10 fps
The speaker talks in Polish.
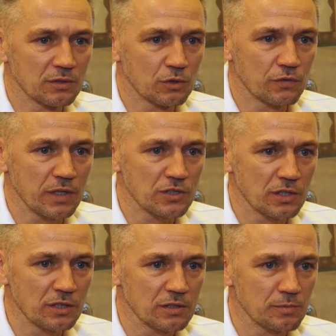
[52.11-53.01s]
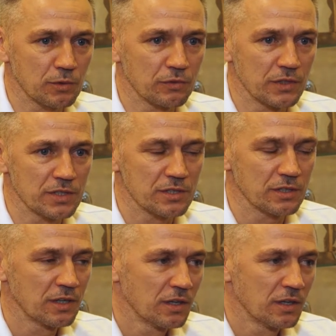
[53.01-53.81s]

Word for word: doświadczeń, sporo wiedzy.